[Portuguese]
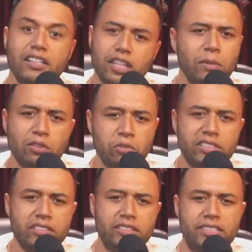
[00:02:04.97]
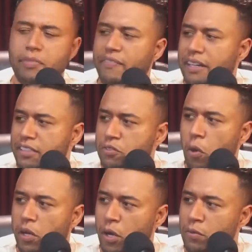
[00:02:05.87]
não, mas eu não tô dizendo que você sempre faz isso com
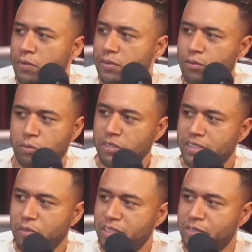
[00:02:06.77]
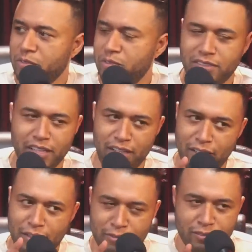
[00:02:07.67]
qualquer um. Não tô uhum. dizendo isso.
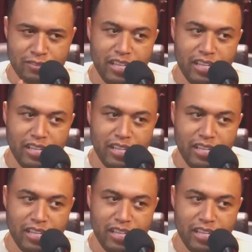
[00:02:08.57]
Não.